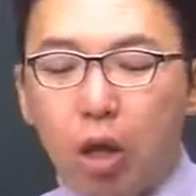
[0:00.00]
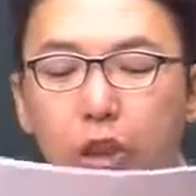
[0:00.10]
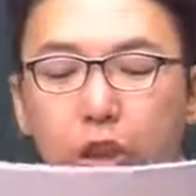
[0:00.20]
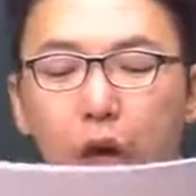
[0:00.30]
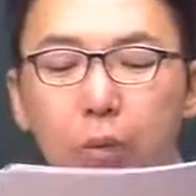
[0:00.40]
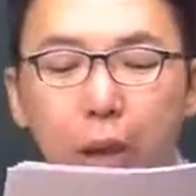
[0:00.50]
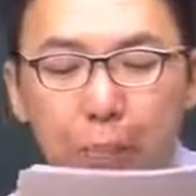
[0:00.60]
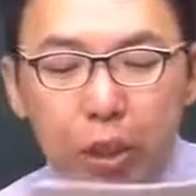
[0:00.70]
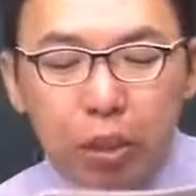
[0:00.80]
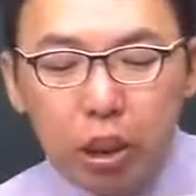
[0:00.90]
설비
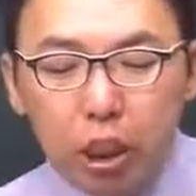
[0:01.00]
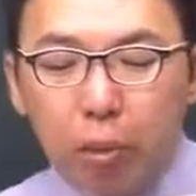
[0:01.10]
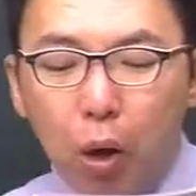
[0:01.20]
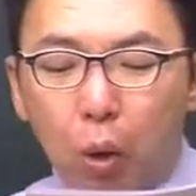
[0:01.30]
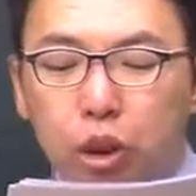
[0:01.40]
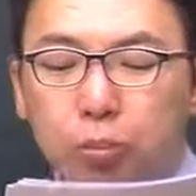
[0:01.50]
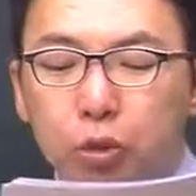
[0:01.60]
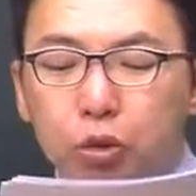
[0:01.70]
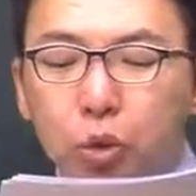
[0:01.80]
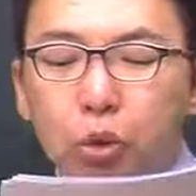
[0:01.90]
B는
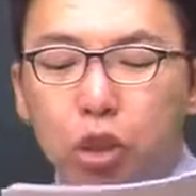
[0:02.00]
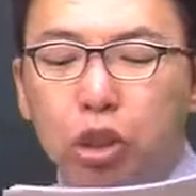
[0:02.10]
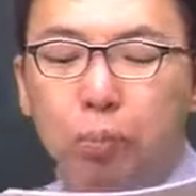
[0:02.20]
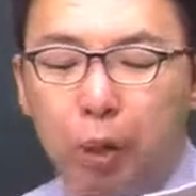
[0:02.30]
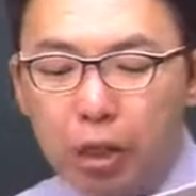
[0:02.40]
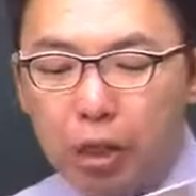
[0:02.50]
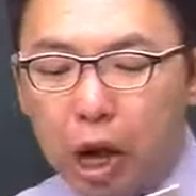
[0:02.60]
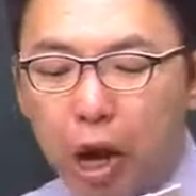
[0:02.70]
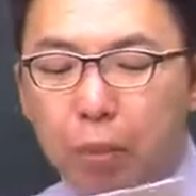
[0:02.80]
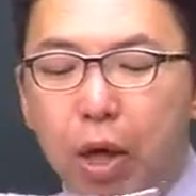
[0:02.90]
250에 수용률
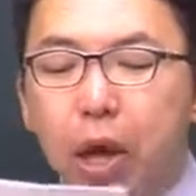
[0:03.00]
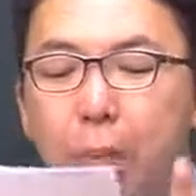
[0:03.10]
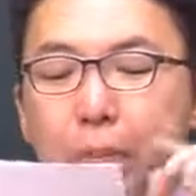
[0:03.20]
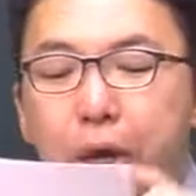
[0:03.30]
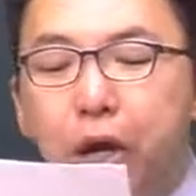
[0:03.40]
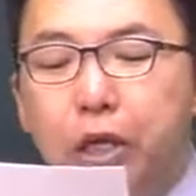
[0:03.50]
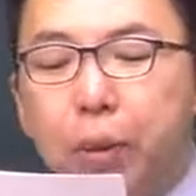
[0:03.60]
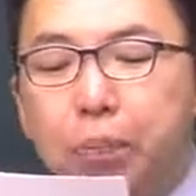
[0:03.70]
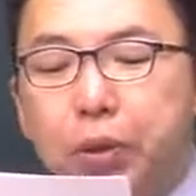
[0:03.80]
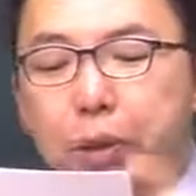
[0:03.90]
0.8이니까
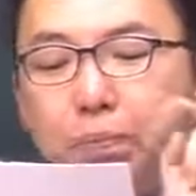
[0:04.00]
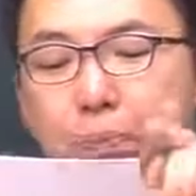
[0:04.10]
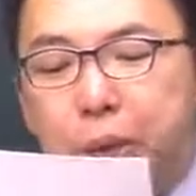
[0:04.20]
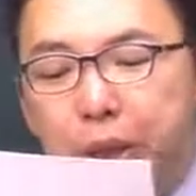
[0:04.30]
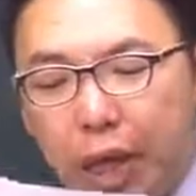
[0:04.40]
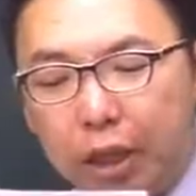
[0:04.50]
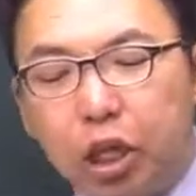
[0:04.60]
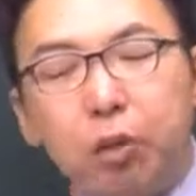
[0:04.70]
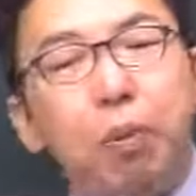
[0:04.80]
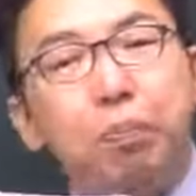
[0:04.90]
변압기 B의
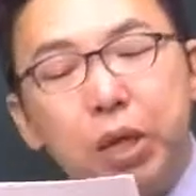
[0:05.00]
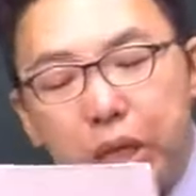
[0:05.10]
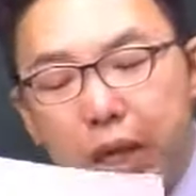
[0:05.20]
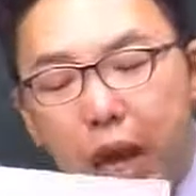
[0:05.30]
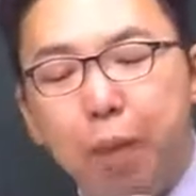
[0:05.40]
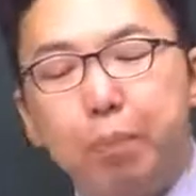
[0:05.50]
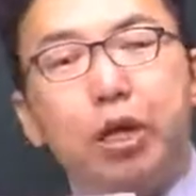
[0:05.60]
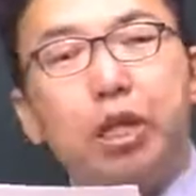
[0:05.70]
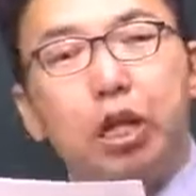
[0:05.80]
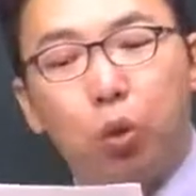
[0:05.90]
설비 B의
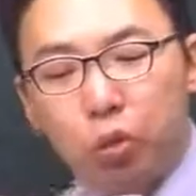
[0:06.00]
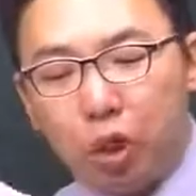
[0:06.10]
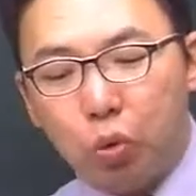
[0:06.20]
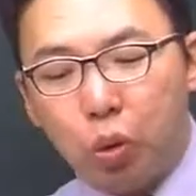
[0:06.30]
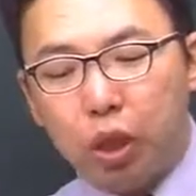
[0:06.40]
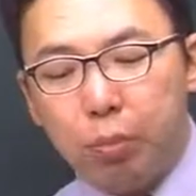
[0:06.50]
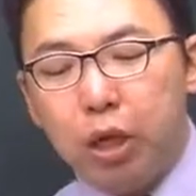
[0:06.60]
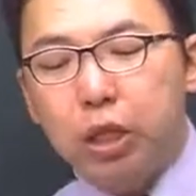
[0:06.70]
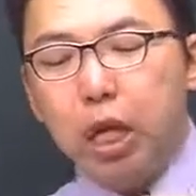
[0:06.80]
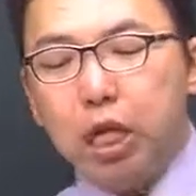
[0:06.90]
변압기 용량을
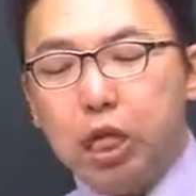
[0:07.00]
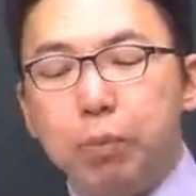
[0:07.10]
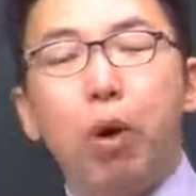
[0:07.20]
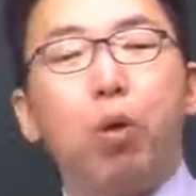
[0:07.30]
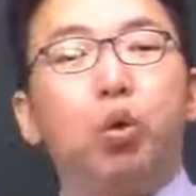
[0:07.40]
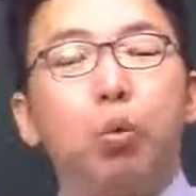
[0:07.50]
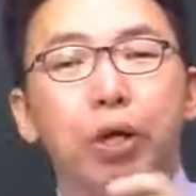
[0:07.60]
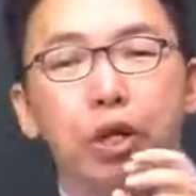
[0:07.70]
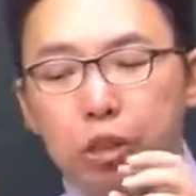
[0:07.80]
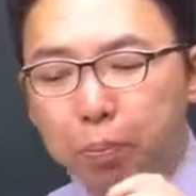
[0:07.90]
구한다면 250
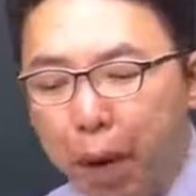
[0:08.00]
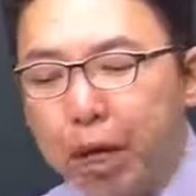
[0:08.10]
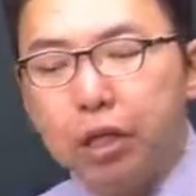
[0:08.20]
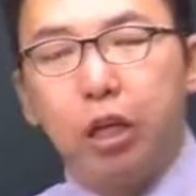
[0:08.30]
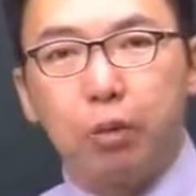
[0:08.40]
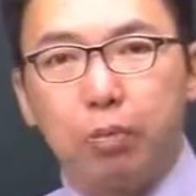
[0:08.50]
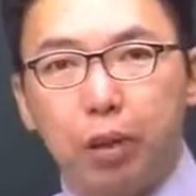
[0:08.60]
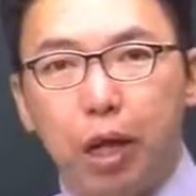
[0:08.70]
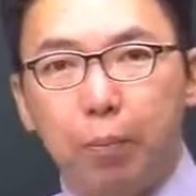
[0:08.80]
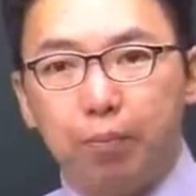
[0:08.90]
곱하기 0.8이 돼야
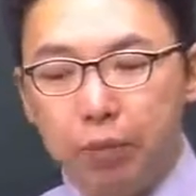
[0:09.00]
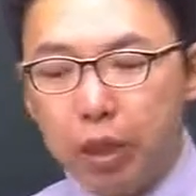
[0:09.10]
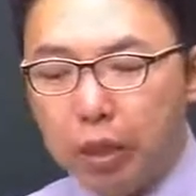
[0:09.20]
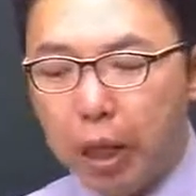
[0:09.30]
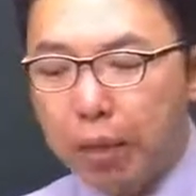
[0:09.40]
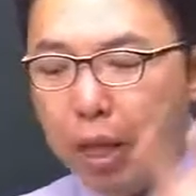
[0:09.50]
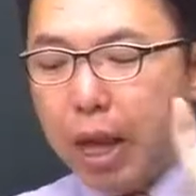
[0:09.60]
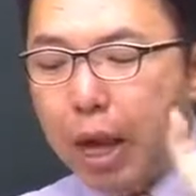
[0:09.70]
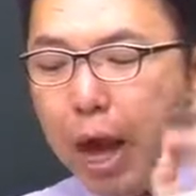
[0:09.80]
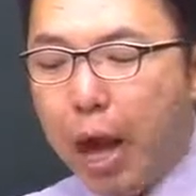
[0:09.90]
됩니다. 일단
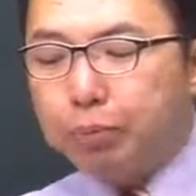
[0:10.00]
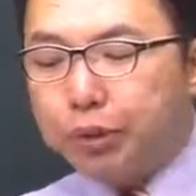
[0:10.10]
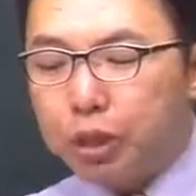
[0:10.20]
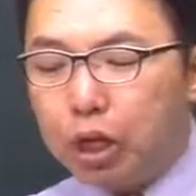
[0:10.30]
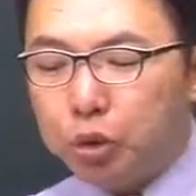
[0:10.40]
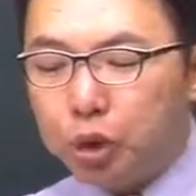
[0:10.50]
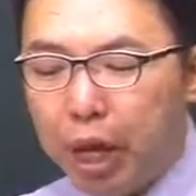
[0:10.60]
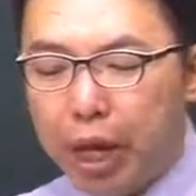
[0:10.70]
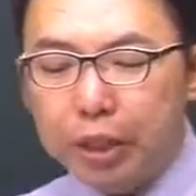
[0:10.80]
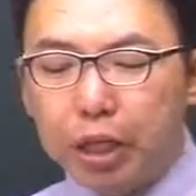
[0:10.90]
합성
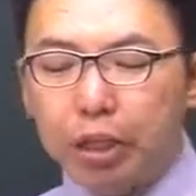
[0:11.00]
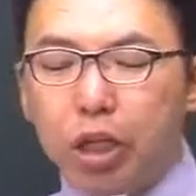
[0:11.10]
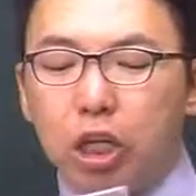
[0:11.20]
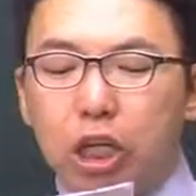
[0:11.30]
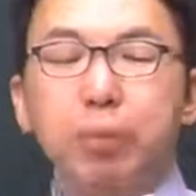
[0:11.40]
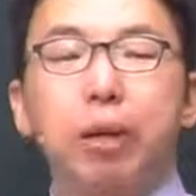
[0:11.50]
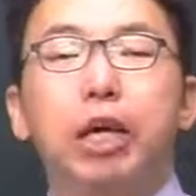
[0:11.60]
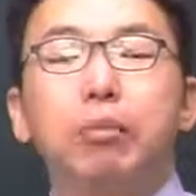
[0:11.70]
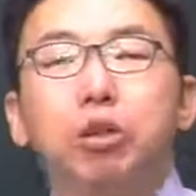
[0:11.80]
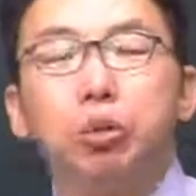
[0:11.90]
최대 전력이
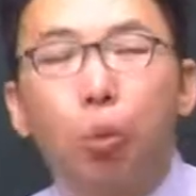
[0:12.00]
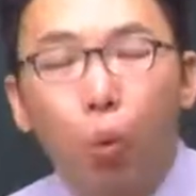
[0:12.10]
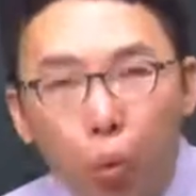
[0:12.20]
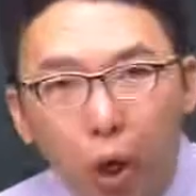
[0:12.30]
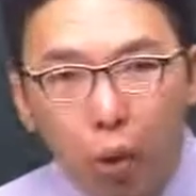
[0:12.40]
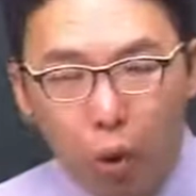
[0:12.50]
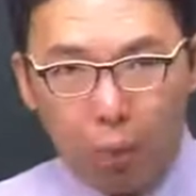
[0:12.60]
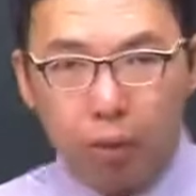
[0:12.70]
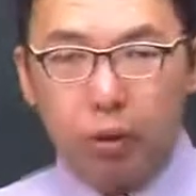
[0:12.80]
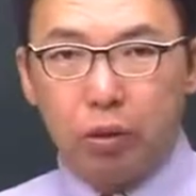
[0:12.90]
235라고
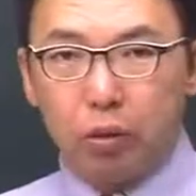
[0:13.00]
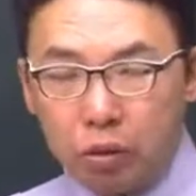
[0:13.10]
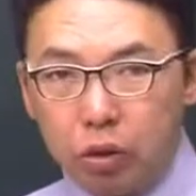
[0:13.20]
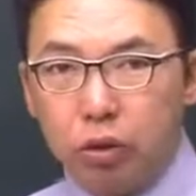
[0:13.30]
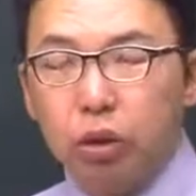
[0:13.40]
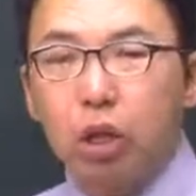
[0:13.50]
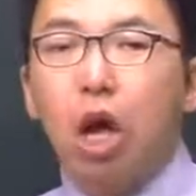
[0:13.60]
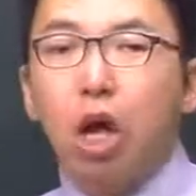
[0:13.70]
하는 것은